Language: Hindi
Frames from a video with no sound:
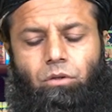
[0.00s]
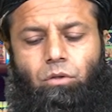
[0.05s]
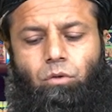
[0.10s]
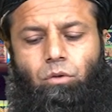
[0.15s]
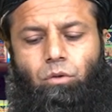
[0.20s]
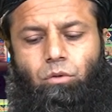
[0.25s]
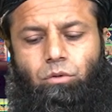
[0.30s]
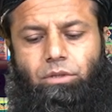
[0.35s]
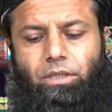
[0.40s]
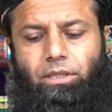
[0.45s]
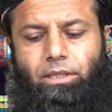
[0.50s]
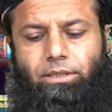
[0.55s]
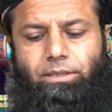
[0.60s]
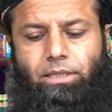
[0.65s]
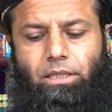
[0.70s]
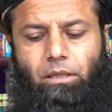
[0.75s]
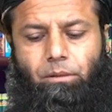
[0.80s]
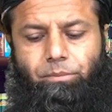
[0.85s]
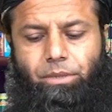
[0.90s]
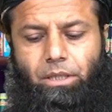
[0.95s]
तो लूत
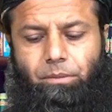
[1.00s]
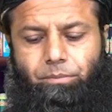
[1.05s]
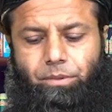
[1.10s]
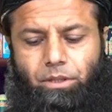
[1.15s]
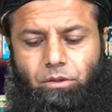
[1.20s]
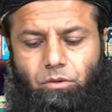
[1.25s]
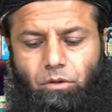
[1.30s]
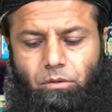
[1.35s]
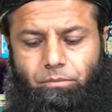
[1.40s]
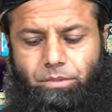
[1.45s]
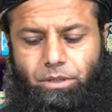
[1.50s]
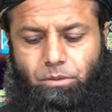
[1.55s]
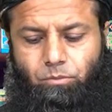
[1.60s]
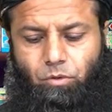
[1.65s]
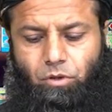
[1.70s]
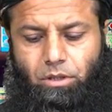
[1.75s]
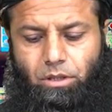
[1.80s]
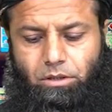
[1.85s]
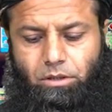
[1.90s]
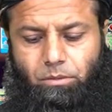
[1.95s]
आसमाम ने अपनी कौम से
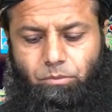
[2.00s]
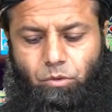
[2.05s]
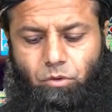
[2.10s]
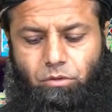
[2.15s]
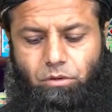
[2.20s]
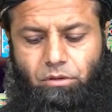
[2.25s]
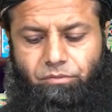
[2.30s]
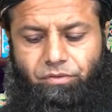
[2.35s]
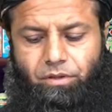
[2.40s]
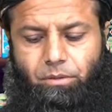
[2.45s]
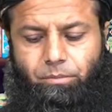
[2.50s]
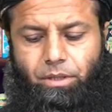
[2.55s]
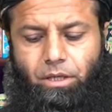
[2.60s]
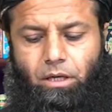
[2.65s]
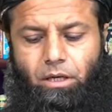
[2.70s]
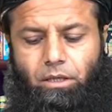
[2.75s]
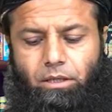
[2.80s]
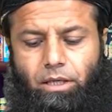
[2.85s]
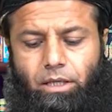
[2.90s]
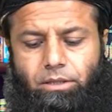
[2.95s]
मुखातब होकर
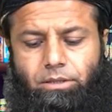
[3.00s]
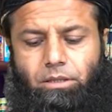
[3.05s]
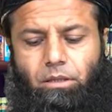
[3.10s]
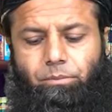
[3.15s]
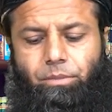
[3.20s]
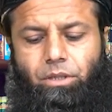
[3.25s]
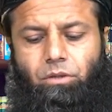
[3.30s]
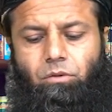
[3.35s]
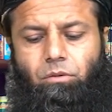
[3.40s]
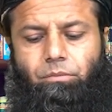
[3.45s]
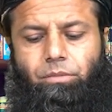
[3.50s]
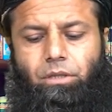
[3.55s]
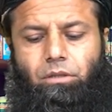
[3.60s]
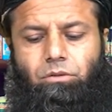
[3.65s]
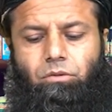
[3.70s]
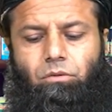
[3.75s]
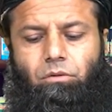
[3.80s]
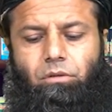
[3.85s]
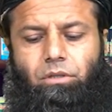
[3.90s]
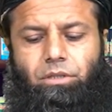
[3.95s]
फरमाया समिन
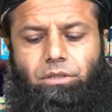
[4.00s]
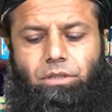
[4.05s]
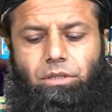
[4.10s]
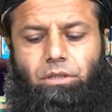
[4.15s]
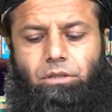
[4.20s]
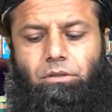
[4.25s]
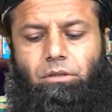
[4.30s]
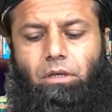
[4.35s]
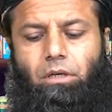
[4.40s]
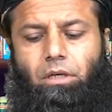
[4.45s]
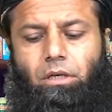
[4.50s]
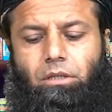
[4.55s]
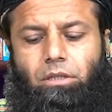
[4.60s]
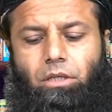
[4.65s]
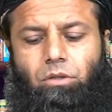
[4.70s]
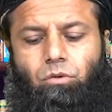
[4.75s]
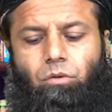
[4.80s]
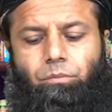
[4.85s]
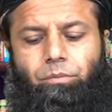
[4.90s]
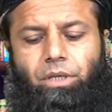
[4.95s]
कुमराजुल रशीद
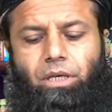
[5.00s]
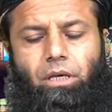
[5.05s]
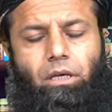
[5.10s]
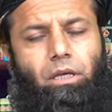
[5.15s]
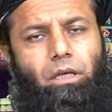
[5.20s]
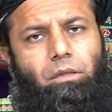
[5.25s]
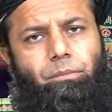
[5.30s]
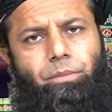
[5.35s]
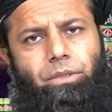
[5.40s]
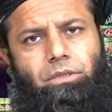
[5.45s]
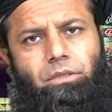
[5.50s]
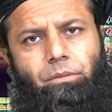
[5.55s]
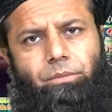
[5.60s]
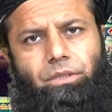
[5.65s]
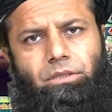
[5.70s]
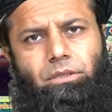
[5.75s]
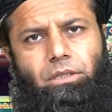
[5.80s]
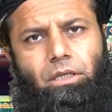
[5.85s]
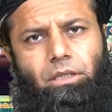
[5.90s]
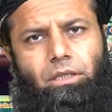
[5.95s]
क्या तुम में एक भी
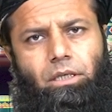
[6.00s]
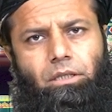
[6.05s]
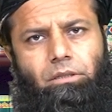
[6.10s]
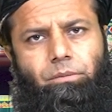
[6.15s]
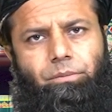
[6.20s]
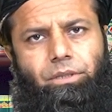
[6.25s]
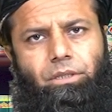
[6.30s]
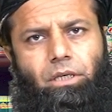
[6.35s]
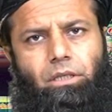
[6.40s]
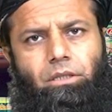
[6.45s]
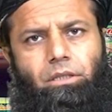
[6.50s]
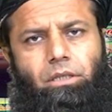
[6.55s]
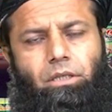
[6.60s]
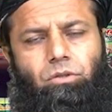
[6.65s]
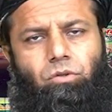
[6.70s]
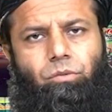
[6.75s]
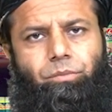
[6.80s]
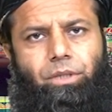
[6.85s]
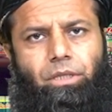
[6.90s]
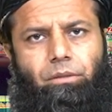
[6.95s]
समझदार आदमी नहीं है
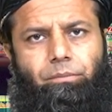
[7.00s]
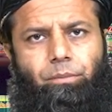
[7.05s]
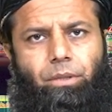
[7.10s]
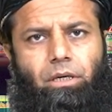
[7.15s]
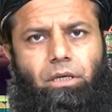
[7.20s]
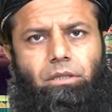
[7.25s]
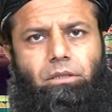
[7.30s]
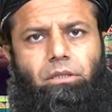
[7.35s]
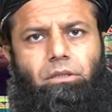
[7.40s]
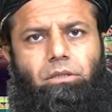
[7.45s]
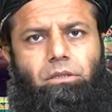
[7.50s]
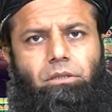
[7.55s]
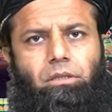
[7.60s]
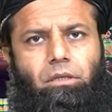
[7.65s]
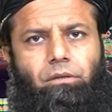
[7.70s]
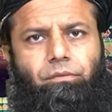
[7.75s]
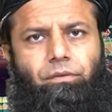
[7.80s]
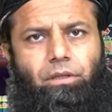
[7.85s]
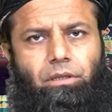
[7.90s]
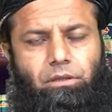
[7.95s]
जो मेरी बात की
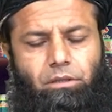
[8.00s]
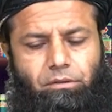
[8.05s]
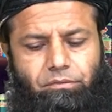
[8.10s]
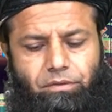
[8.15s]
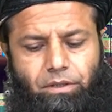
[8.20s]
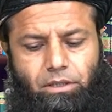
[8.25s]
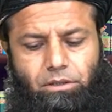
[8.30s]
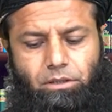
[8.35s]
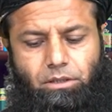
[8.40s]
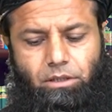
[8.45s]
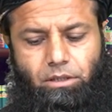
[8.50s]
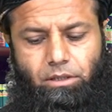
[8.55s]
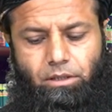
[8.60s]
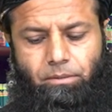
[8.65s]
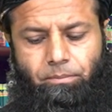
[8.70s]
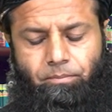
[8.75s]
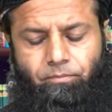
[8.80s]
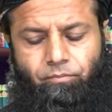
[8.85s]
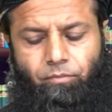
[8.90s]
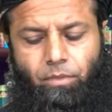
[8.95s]
तरफ इल्तफात करे
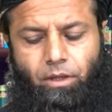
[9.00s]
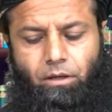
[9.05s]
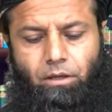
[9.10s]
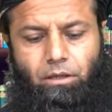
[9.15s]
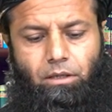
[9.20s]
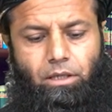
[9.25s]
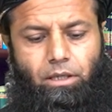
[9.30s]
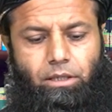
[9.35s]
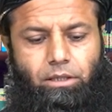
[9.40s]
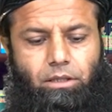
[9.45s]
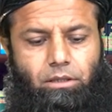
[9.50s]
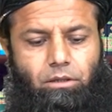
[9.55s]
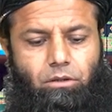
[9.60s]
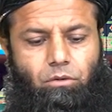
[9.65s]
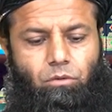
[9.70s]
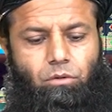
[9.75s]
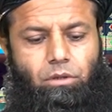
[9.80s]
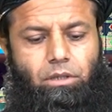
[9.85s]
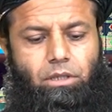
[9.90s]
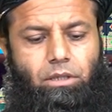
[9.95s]
लेकिन
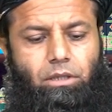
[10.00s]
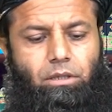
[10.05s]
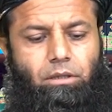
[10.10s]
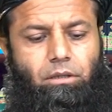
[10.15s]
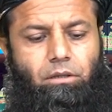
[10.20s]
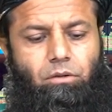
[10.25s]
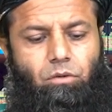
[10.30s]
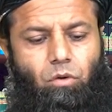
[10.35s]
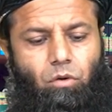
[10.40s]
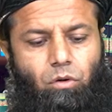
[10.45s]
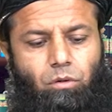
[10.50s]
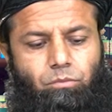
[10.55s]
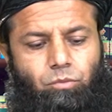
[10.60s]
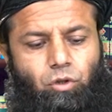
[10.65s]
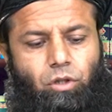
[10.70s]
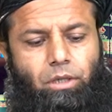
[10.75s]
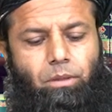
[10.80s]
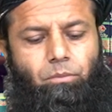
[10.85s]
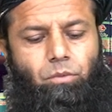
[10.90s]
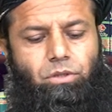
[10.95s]
उल्टा कौम
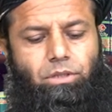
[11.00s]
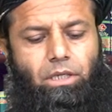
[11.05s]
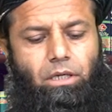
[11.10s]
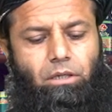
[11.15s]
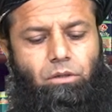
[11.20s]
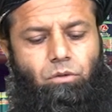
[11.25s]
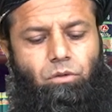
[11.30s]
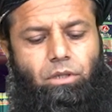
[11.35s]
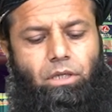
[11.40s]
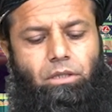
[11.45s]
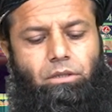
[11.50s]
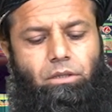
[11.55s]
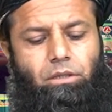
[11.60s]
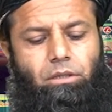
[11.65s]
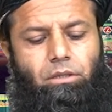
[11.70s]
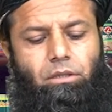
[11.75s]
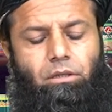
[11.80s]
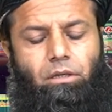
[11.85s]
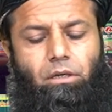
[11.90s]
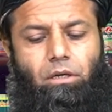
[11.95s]
जो है मजाक
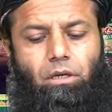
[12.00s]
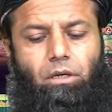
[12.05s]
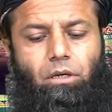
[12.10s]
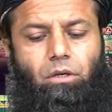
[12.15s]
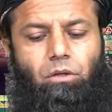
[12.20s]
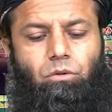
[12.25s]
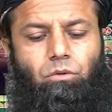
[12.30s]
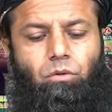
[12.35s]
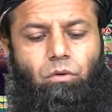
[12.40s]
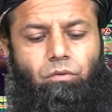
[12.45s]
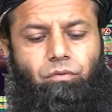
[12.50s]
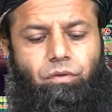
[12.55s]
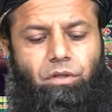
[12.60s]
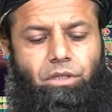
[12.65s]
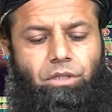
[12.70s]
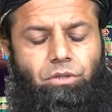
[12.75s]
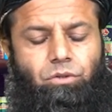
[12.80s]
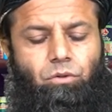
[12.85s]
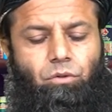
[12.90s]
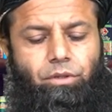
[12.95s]
उड़ाती तो
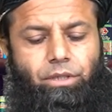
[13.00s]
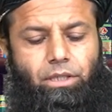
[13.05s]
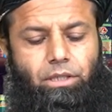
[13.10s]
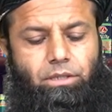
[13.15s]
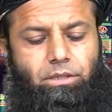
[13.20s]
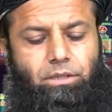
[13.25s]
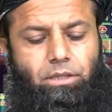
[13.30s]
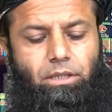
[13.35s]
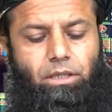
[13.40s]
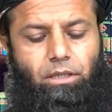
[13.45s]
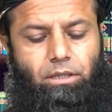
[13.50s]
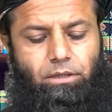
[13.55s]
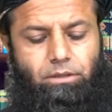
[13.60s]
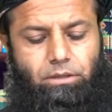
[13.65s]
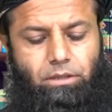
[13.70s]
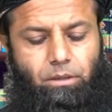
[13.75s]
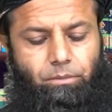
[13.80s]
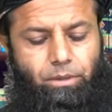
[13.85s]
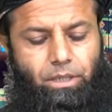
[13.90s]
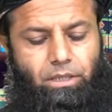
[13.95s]
फरिश्तों ने इस तरह
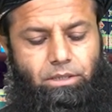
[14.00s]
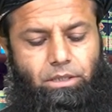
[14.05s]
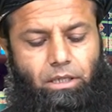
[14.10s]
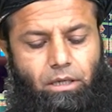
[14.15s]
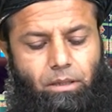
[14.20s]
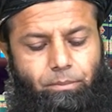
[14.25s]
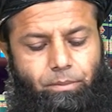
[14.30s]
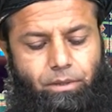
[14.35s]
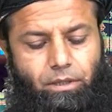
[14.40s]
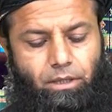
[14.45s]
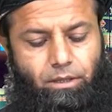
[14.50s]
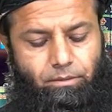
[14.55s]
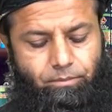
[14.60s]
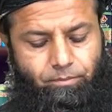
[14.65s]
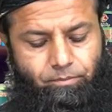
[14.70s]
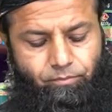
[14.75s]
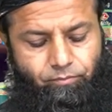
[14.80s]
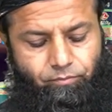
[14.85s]
जब अजाब का